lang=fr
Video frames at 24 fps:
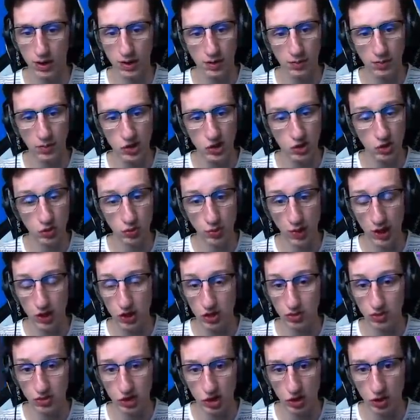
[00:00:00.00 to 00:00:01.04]
Moi, j'ai du mal.
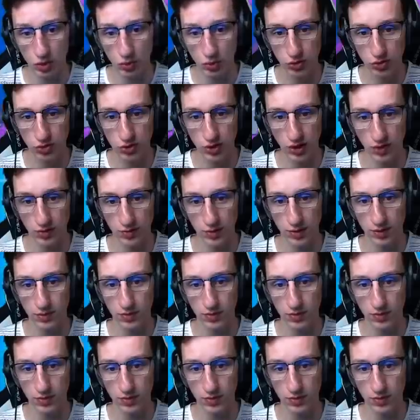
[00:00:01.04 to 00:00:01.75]
Je sais que le bouseux y arrive bien.